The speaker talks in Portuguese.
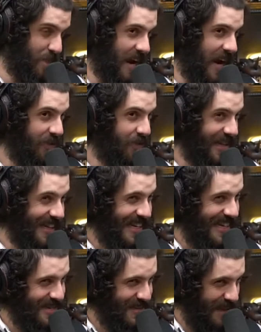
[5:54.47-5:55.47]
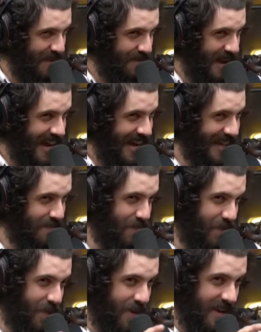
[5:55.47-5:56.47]
tu pegar do início da parada
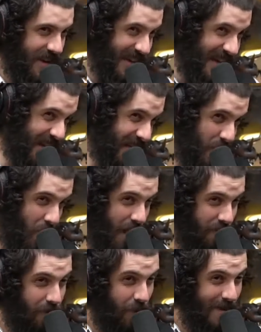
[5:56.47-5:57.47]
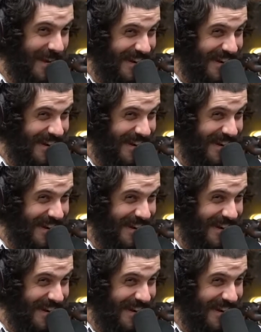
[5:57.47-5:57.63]
pro... Teu avô